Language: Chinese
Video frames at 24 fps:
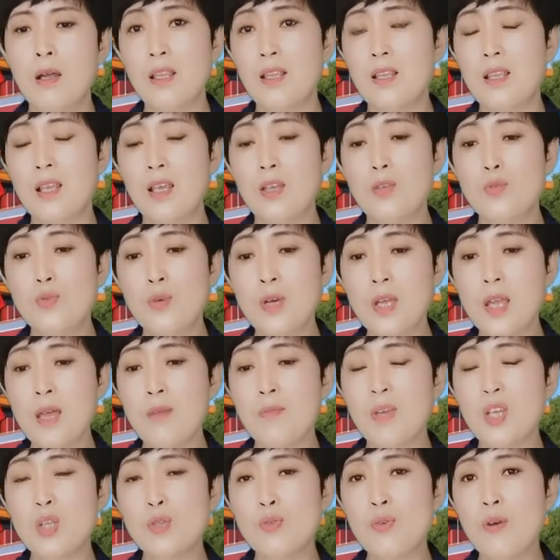你作业
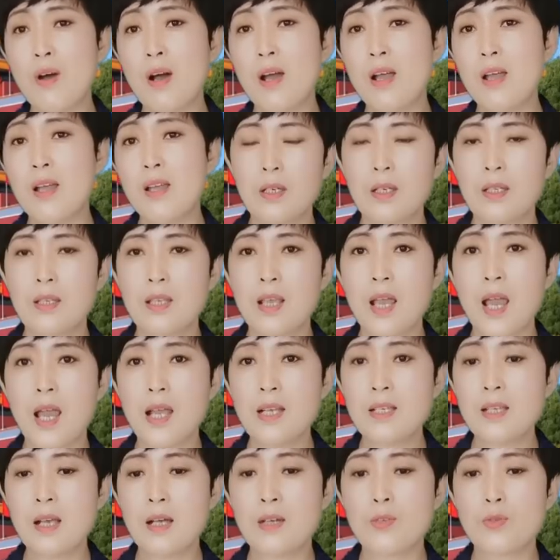没做。你
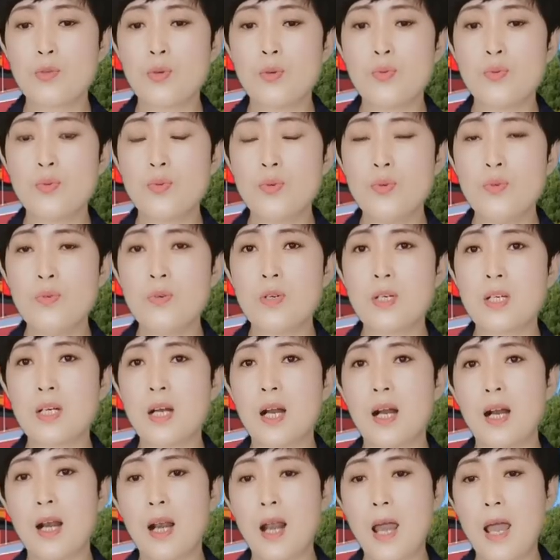还想从中国这
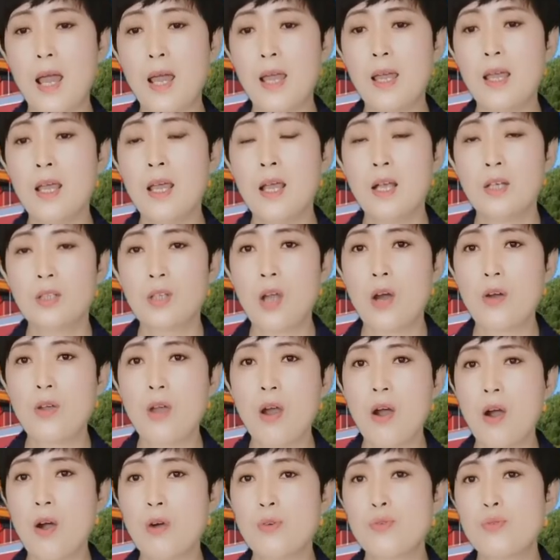儿来讨
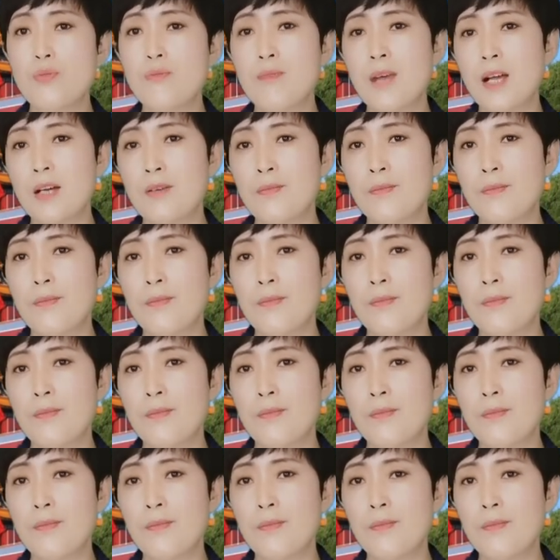要好处吗？